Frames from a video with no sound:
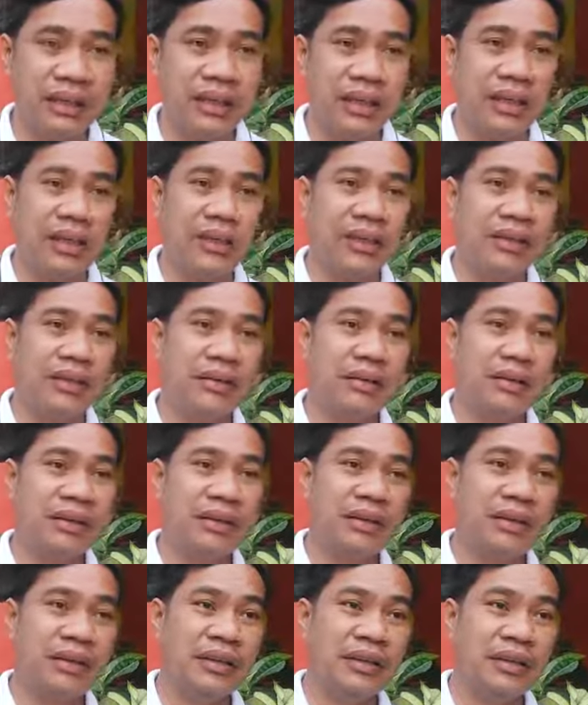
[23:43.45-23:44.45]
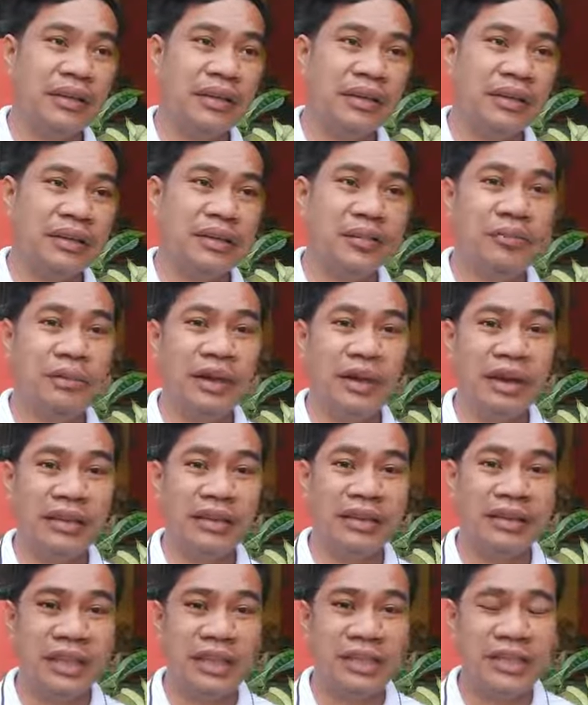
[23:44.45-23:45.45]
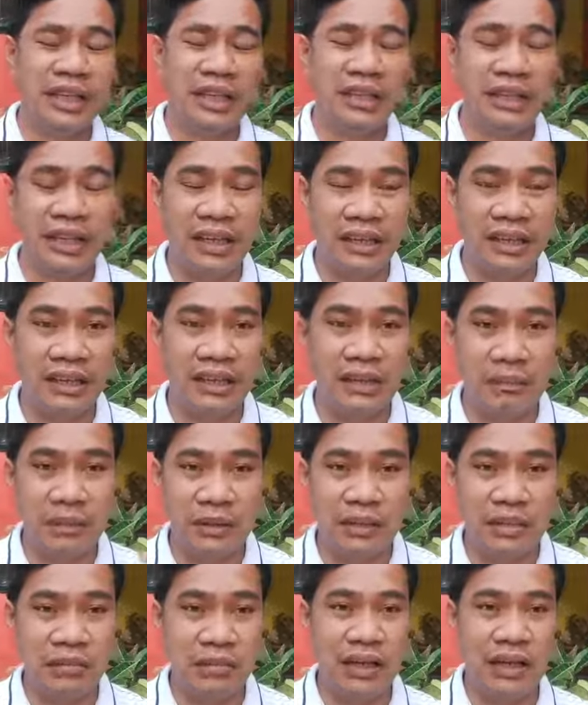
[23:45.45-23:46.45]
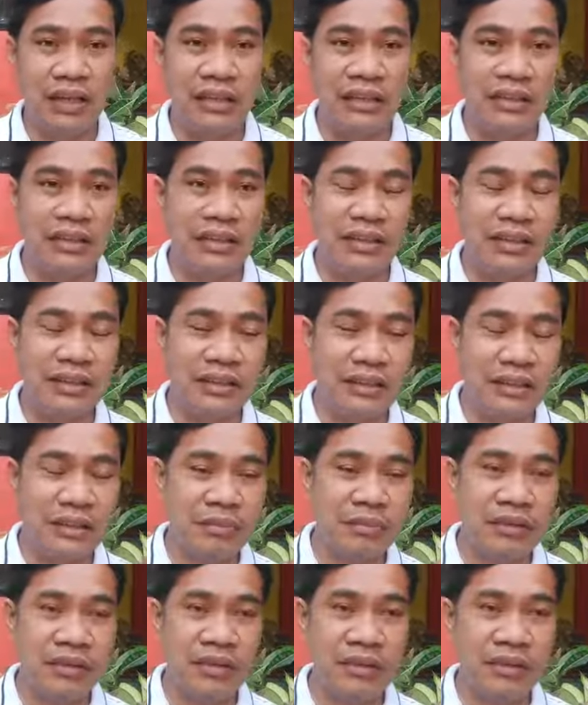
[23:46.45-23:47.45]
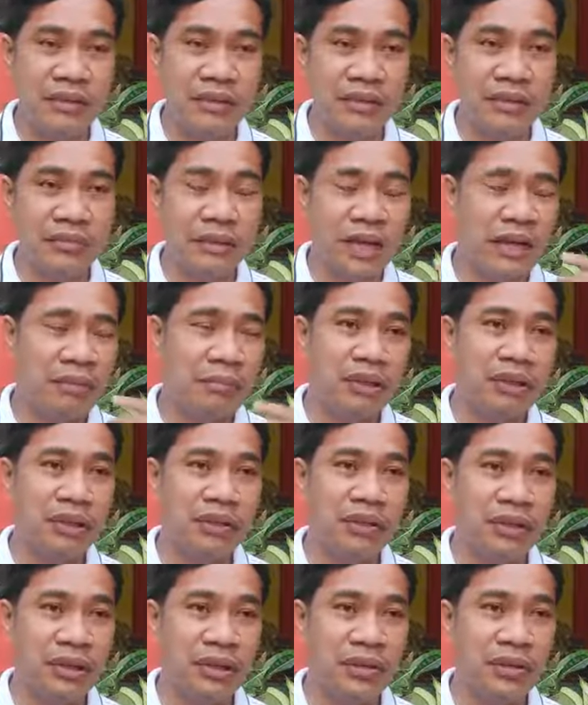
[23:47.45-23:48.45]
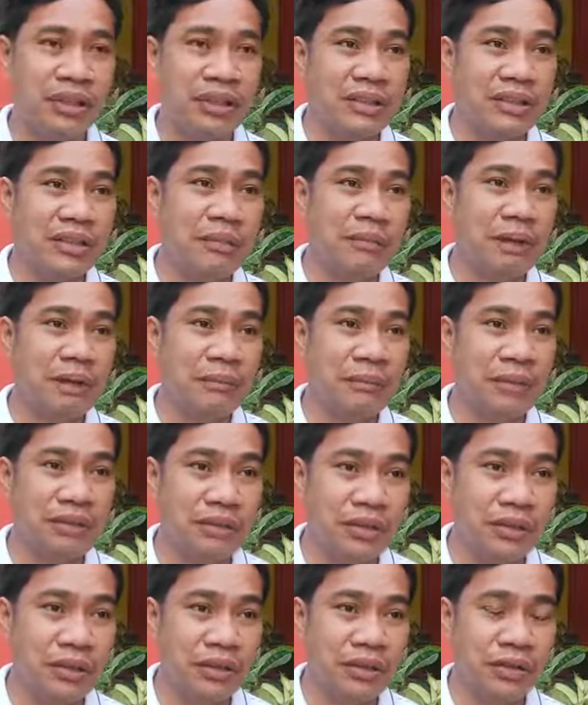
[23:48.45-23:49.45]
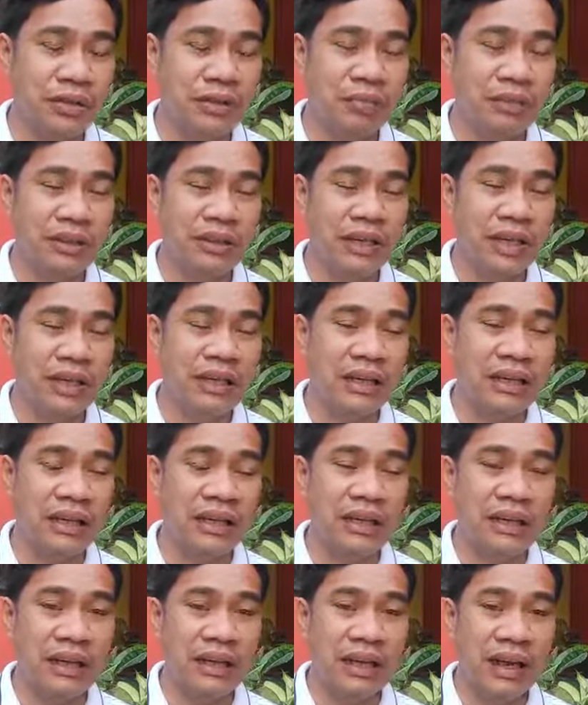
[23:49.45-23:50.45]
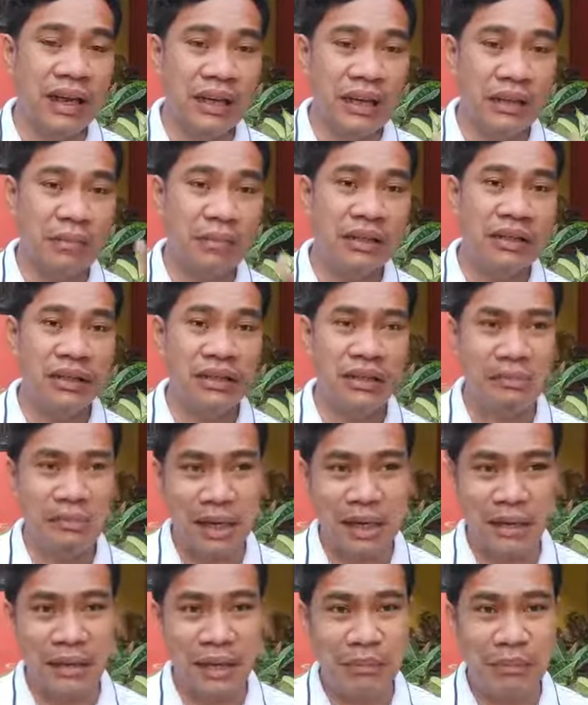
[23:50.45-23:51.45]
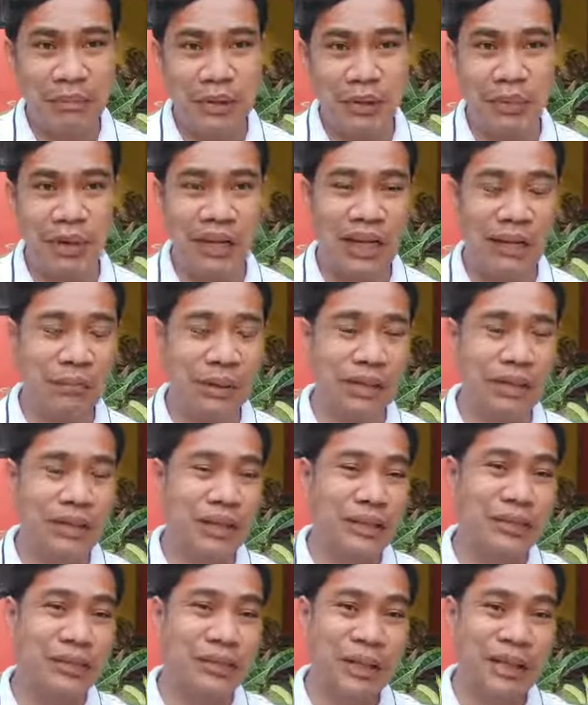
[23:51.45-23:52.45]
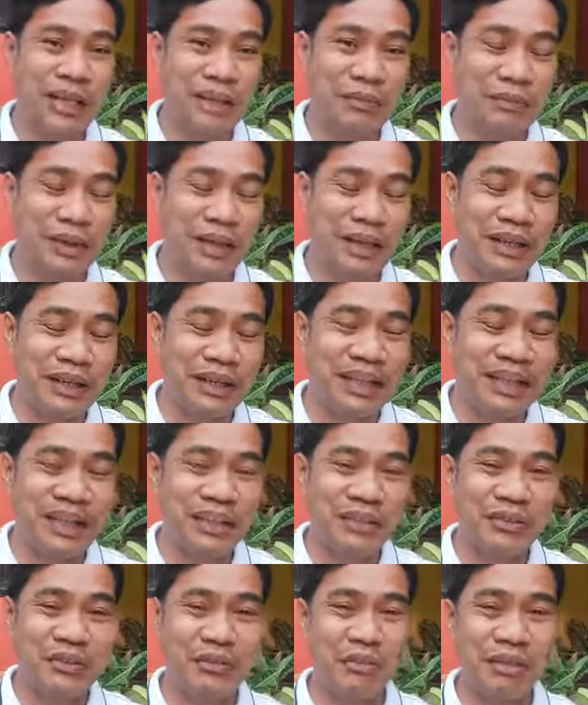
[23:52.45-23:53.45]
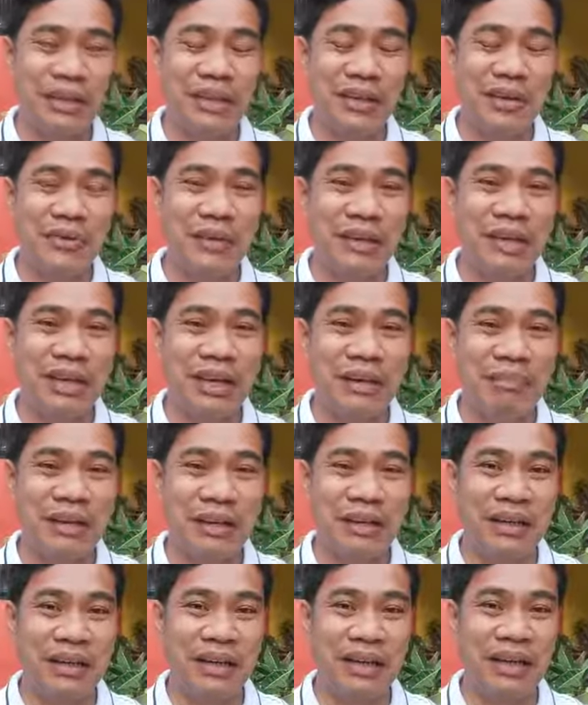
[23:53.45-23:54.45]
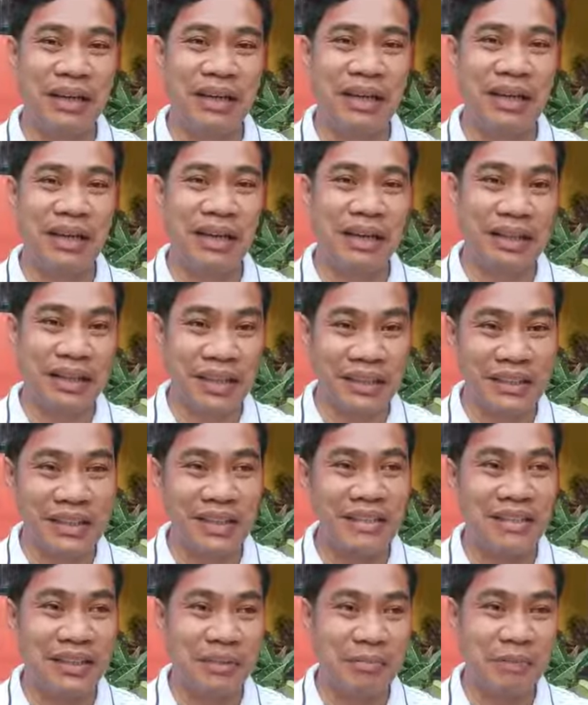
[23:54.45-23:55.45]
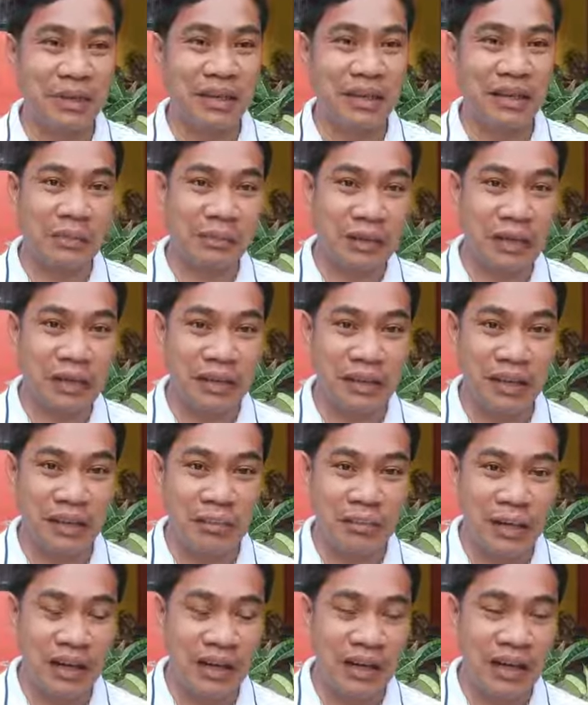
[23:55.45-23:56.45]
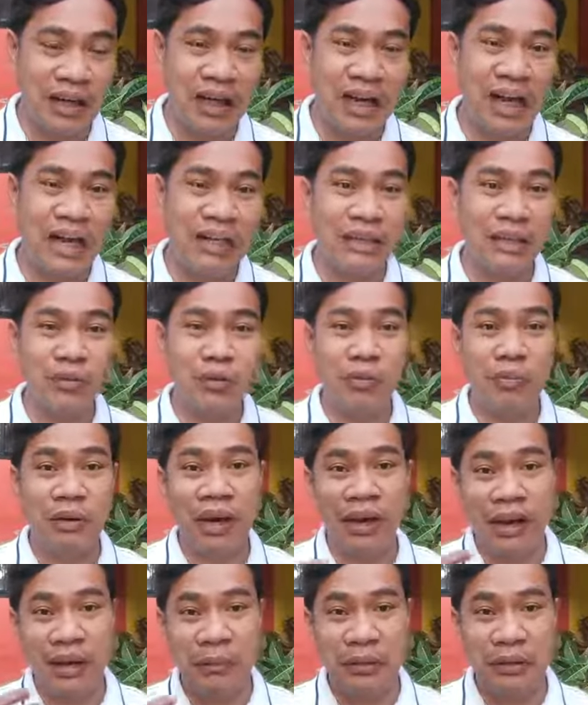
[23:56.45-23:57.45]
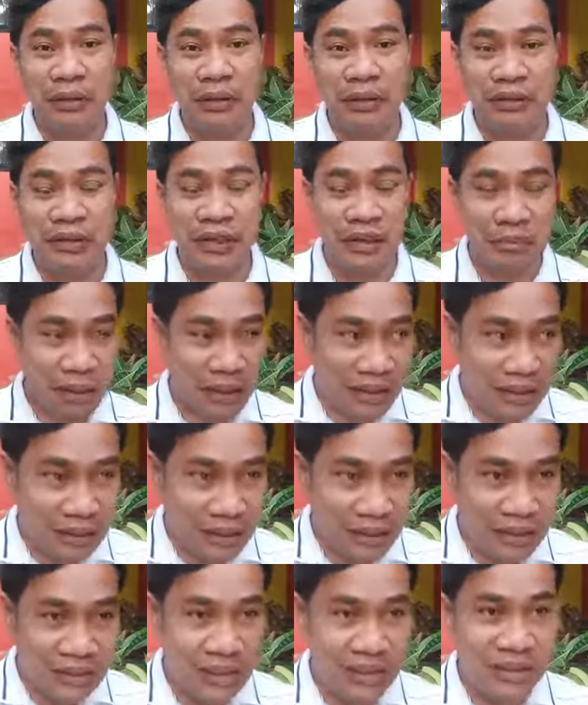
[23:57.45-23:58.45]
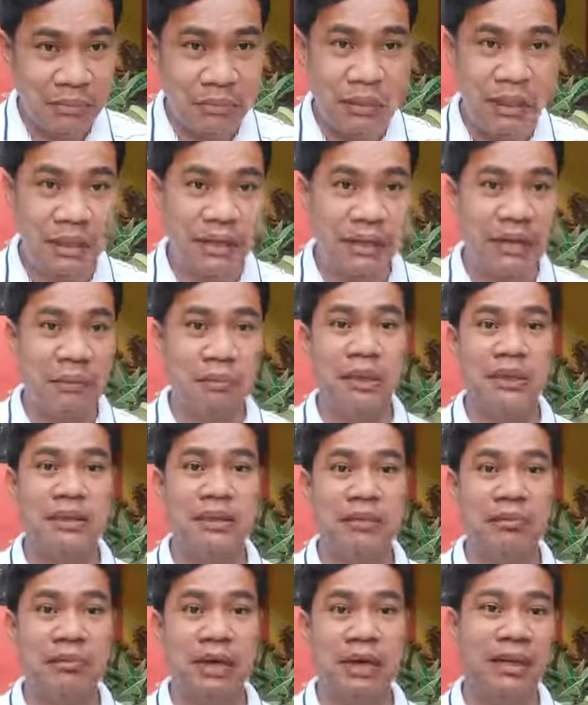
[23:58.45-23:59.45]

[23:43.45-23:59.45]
Eh, kung bakit sinadya na hindi napasamahin si, si David nung mga panahon na yun kasi nagpapastol ng tupa dahil alam nila na bata pa wala pang ano wala pang kumbagay wala pang uh, karanasan sa pakikipagdigma at ito mga kapatid niya, may karanasan sa pakikipagdigma.